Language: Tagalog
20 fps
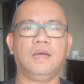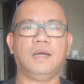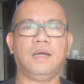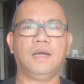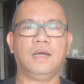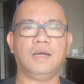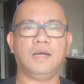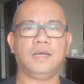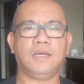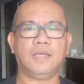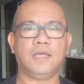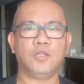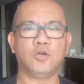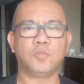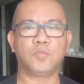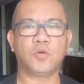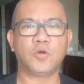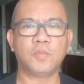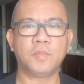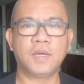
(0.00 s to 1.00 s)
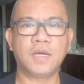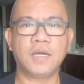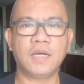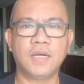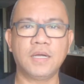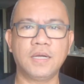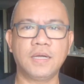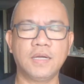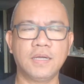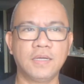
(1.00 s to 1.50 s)
Uh, hello po
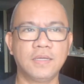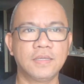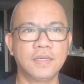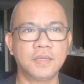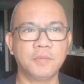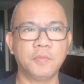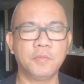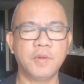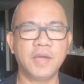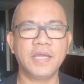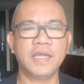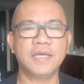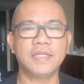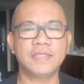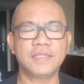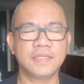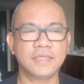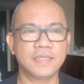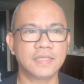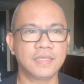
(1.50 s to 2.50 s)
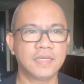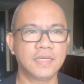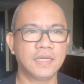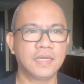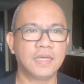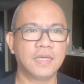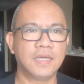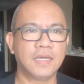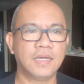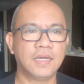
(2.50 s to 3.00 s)
mga kababayan.
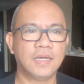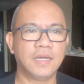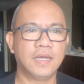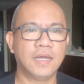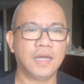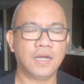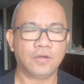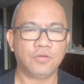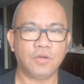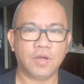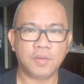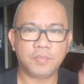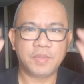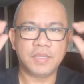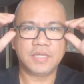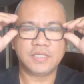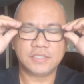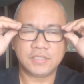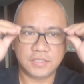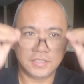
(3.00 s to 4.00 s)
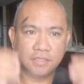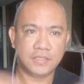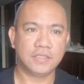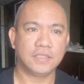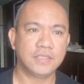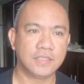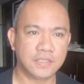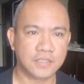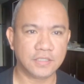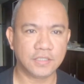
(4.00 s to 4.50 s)
Ako nga pala si
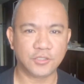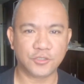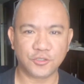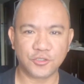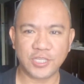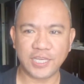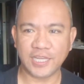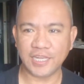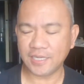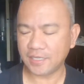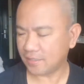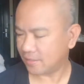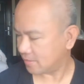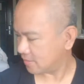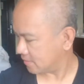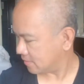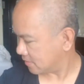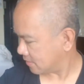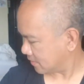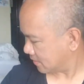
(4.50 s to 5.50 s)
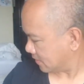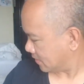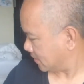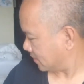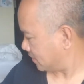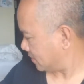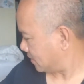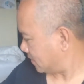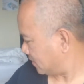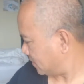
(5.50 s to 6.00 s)
Rodel.
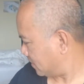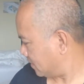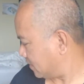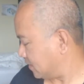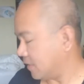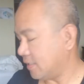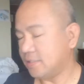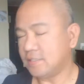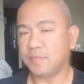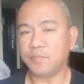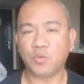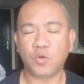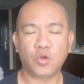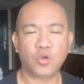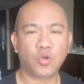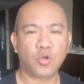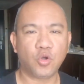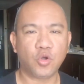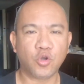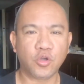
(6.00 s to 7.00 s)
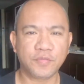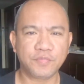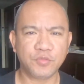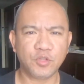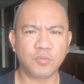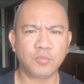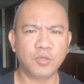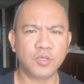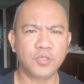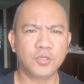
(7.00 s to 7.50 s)
Isa po akong
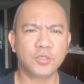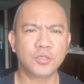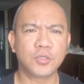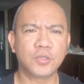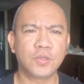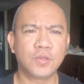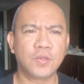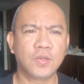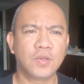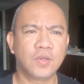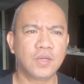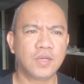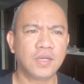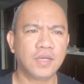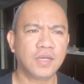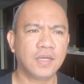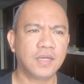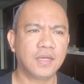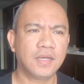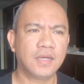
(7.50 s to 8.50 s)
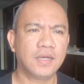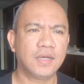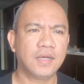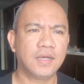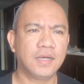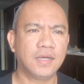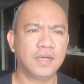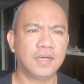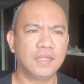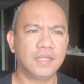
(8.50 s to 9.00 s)
OFW.
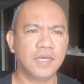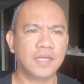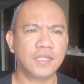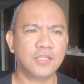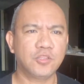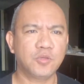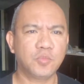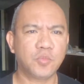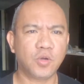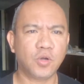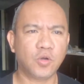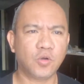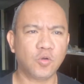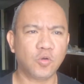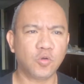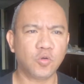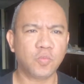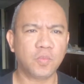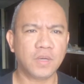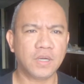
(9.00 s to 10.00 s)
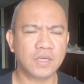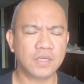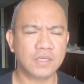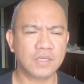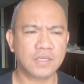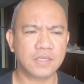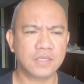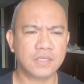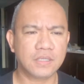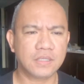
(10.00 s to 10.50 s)
Uh, ah, narito po ako upang
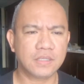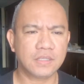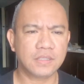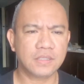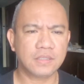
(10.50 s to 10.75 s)
uh,